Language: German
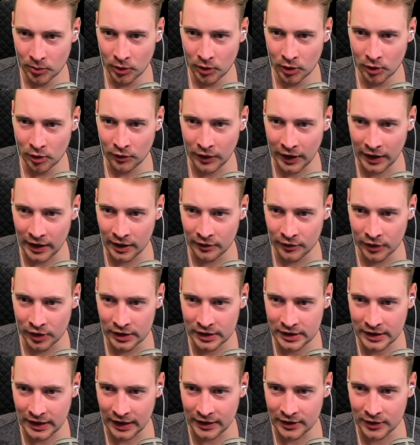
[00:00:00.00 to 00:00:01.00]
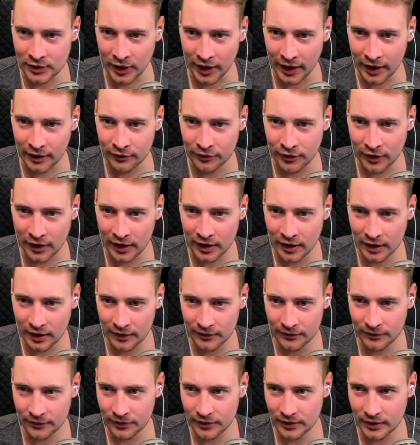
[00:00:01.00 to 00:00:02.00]
Puh, war da wohl nicht ganz so
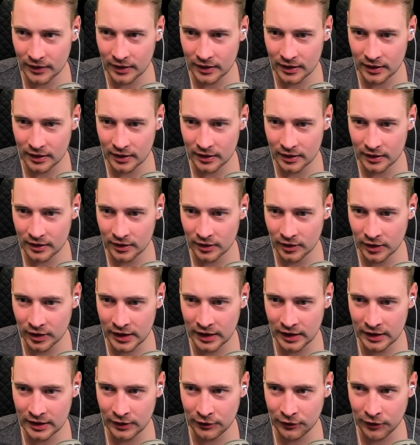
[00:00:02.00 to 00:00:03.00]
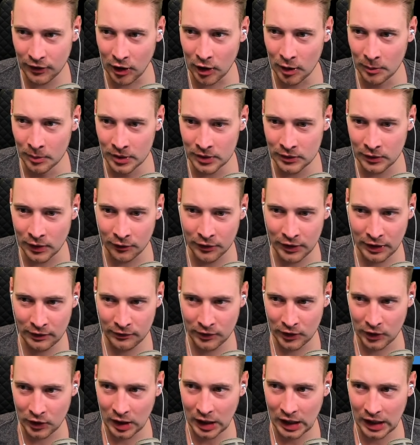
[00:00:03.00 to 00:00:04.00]
einfach. Okay, die Frau müssen wir auf
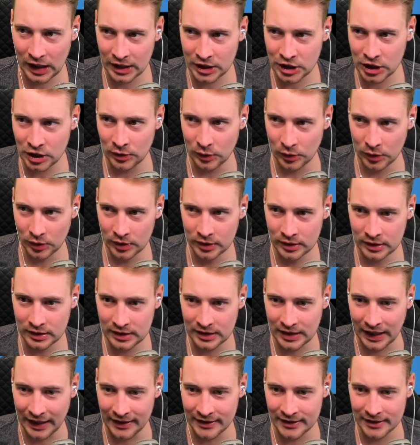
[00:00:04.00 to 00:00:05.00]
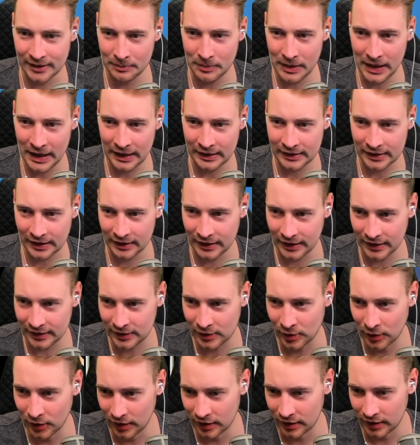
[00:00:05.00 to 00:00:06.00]
jeden Fall noch klatschen. Und Tante Bertha,
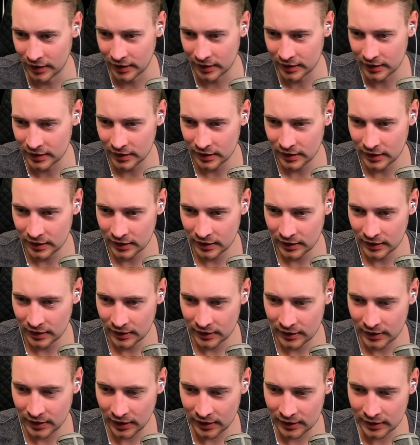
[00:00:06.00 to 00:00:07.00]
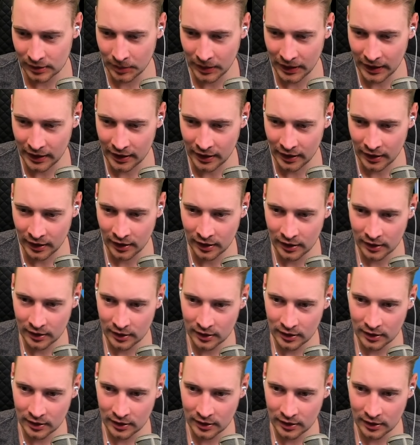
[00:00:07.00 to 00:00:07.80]
natürlich. Tante Bertha?